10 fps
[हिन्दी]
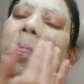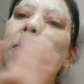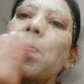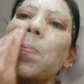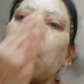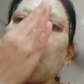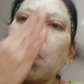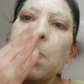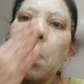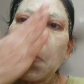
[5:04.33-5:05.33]
फिर उसको
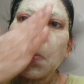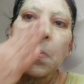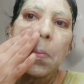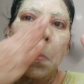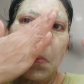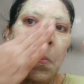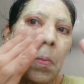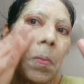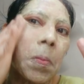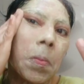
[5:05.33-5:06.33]
अच्छे से
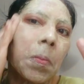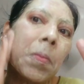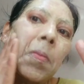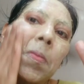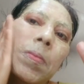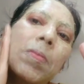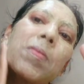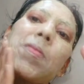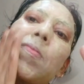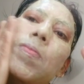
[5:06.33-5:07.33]

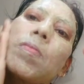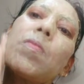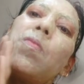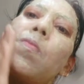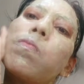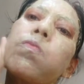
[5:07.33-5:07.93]
जैसे हम स्क्रब